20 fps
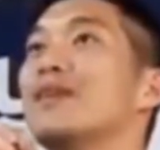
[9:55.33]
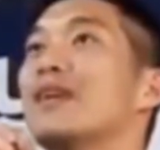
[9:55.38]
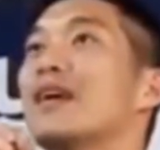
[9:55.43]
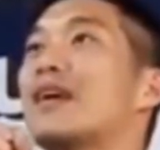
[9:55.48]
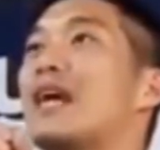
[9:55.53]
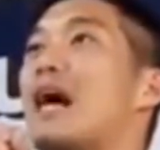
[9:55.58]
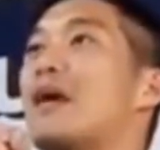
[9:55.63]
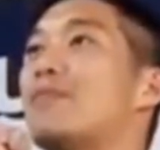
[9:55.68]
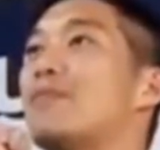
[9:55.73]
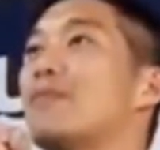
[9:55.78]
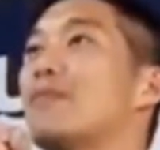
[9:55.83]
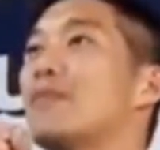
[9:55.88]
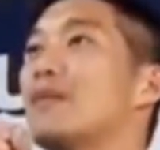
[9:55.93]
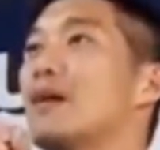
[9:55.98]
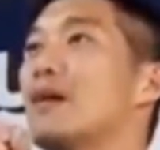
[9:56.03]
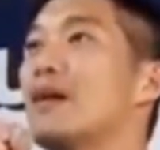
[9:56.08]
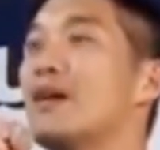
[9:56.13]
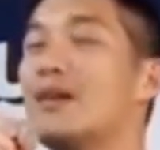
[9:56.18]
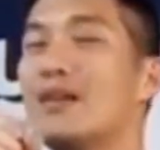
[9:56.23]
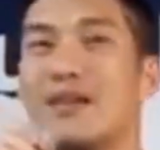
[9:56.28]
นะครับ
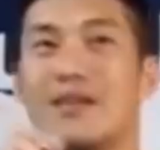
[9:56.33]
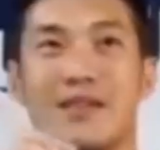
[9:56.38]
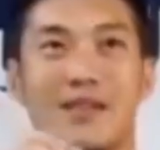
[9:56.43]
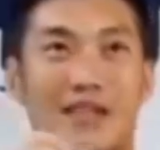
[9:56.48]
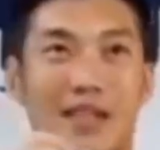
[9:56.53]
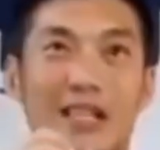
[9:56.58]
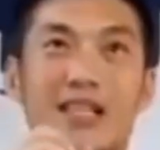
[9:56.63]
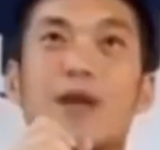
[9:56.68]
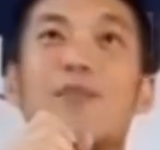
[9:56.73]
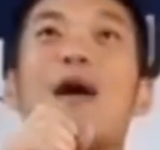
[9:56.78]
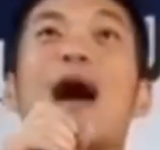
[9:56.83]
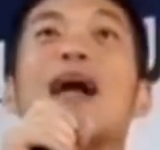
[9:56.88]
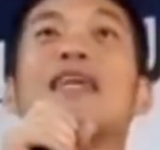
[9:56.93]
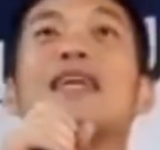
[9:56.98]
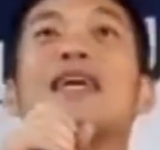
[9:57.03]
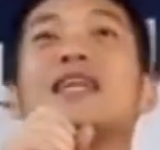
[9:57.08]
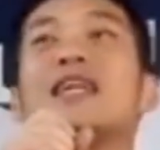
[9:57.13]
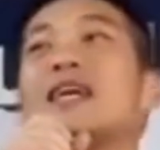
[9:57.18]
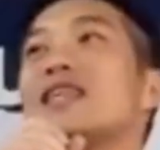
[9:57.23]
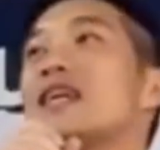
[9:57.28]
รัฐบาล
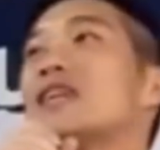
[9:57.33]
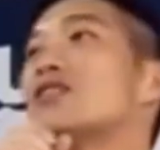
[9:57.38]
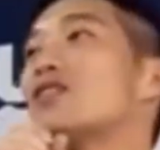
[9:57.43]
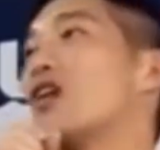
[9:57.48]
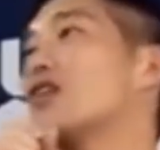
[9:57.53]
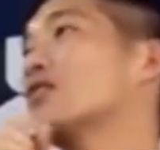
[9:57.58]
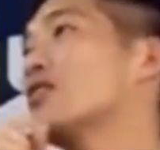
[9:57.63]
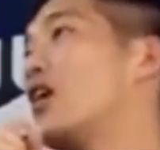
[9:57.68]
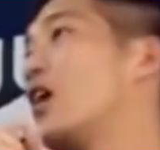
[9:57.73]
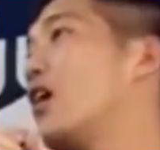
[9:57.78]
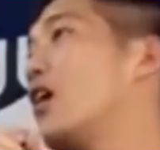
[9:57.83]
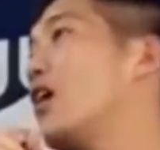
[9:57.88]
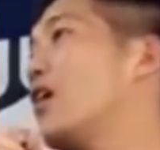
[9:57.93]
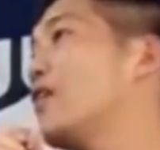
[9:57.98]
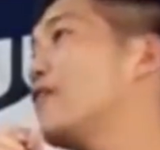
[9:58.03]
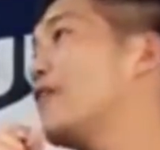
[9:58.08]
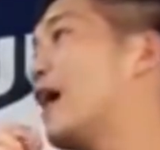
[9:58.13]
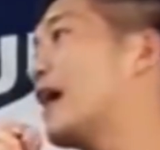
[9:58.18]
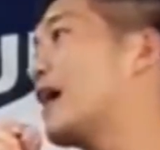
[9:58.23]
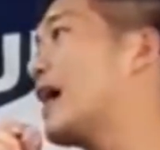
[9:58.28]
นี้จริงๆสส
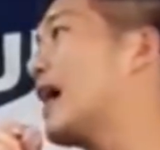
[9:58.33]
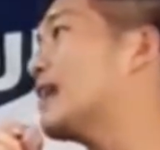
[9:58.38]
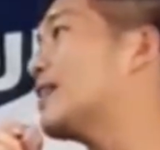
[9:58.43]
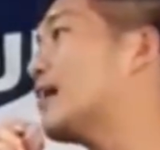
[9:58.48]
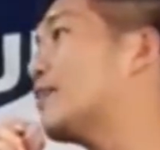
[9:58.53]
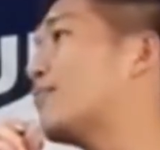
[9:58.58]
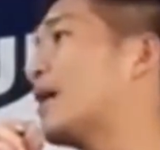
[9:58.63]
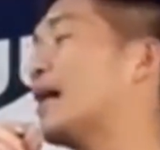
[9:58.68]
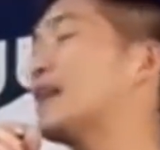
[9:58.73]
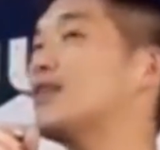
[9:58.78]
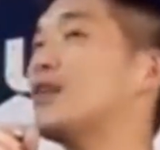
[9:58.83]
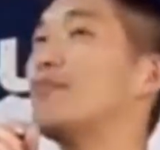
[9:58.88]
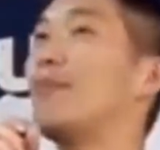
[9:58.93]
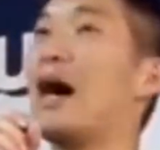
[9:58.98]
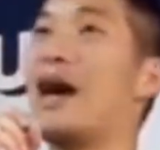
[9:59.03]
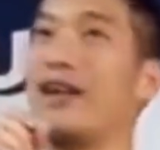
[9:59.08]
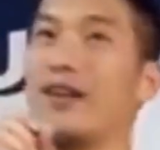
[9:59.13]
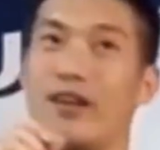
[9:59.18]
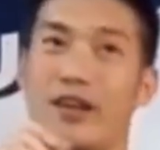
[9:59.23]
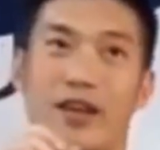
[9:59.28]
ฝ่ายค้านทำงานส
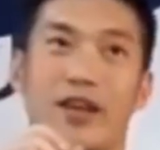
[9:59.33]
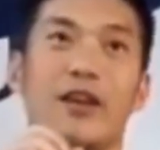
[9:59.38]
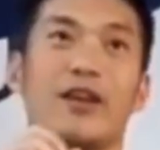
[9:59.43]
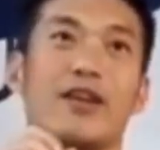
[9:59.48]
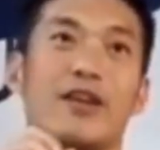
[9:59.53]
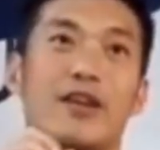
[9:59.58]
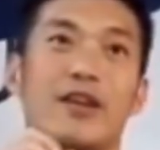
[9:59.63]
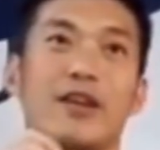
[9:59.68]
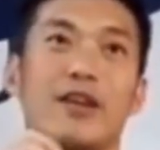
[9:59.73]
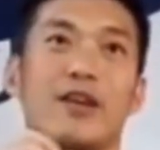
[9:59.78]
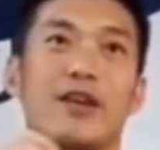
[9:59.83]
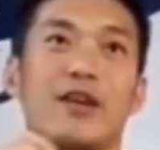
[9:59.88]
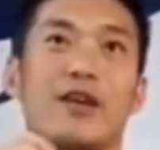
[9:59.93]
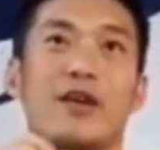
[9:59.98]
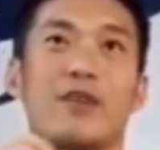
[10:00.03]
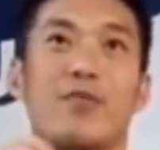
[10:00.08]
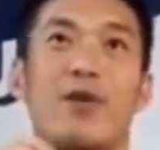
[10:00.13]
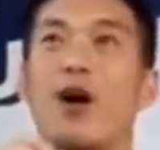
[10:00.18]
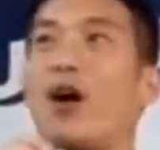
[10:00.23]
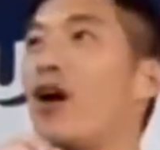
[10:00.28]
บายหน่อย
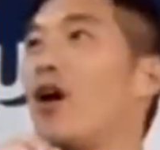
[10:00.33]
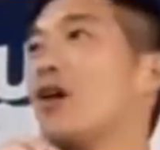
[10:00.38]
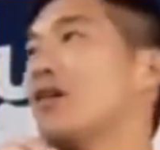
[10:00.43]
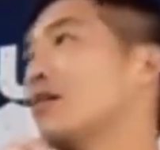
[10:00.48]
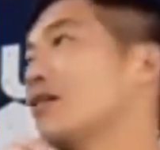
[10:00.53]
เพราะ